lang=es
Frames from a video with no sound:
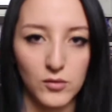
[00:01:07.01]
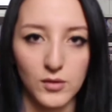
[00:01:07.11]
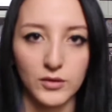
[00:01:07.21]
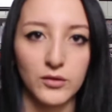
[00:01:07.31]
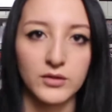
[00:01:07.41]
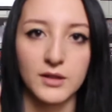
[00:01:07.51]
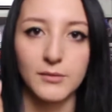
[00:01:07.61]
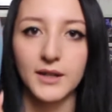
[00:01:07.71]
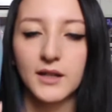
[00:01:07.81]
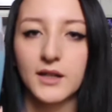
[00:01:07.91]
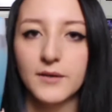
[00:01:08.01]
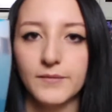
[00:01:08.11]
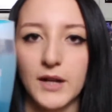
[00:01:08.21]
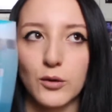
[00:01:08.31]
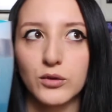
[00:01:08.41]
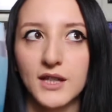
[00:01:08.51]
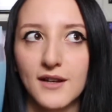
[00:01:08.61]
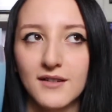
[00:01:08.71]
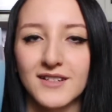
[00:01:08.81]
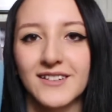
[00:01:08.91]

cuando lo termine algún día